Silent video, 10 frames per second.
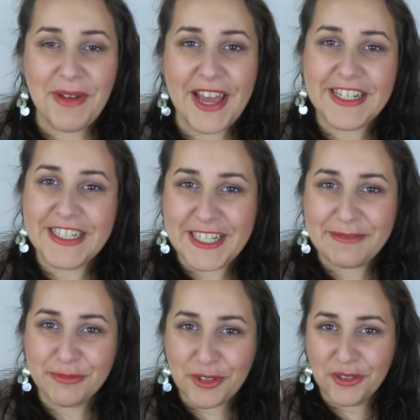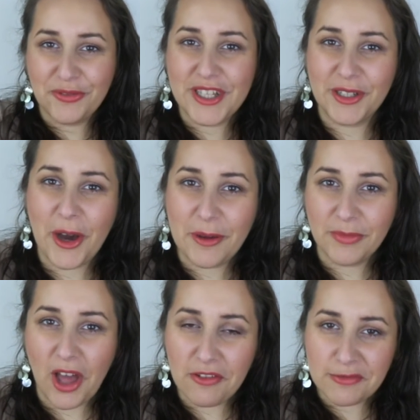meine Lieben und
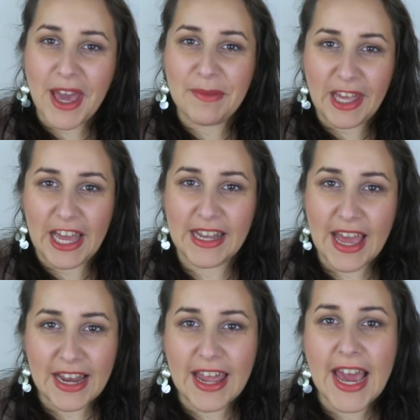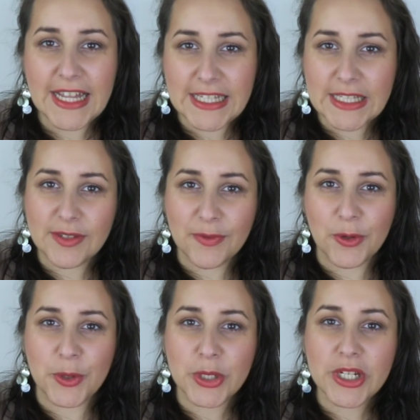willkommen auf meinem Kanal
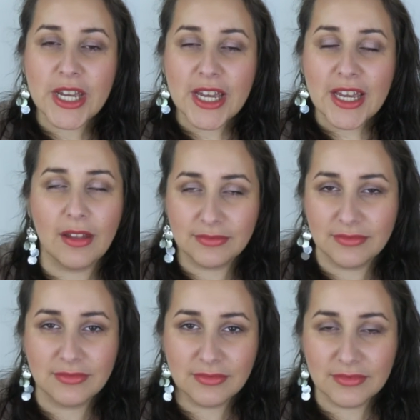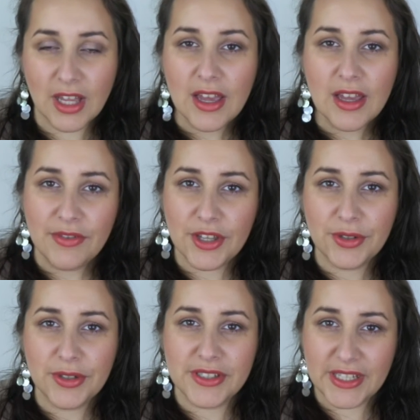Herzenswunsch. Wie ihr
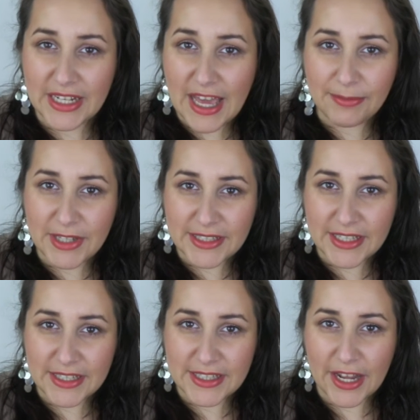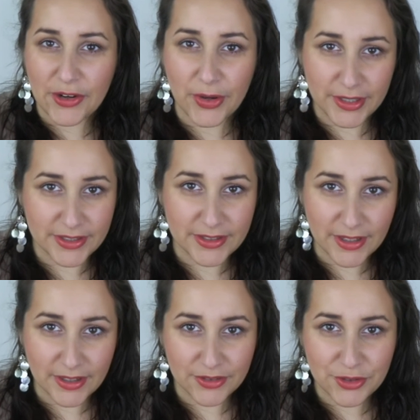schon gesehen habt, das hier ist ein neues
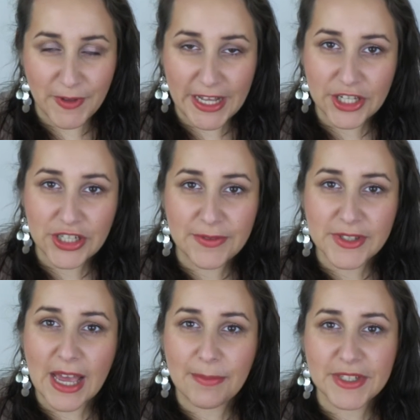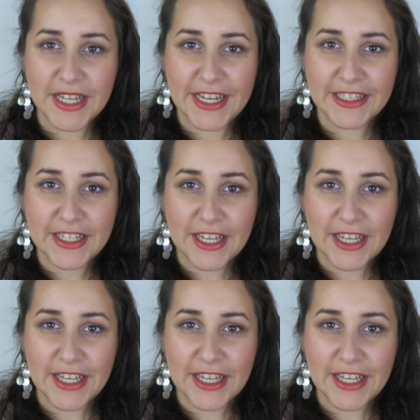äh, Schwangerschaftsupdate.